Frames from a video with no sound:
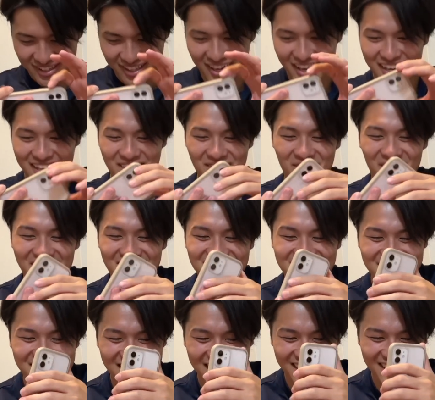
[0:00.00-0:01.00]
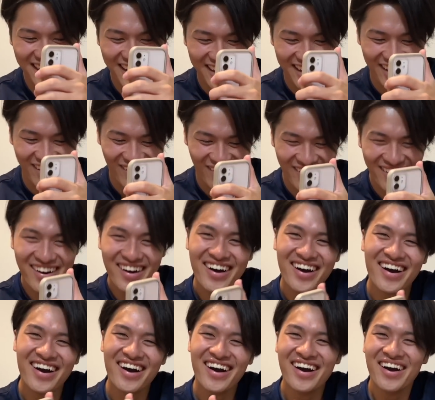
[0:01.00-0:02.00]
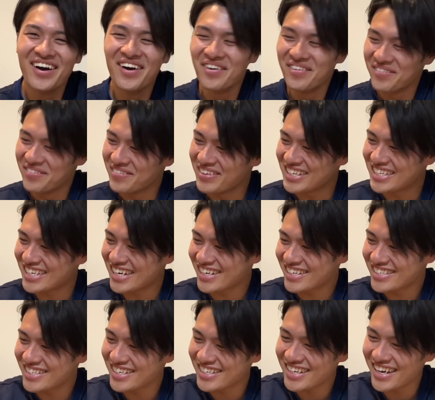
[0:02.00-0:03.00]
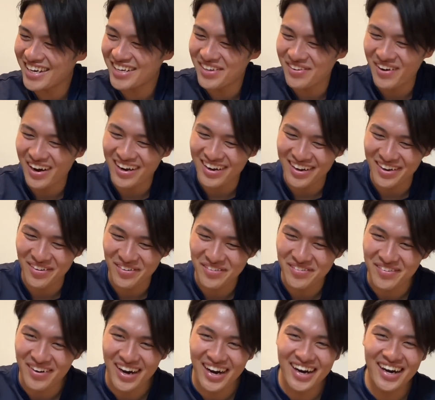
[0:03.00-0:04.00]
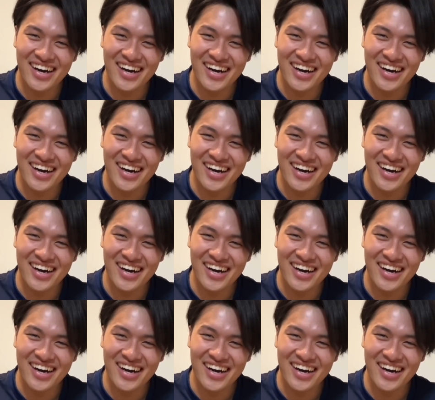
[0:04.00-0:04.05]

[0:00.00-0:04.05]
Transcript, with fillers: 態度悪すぎんねんけどめちゃくちゃ態度悪いほんま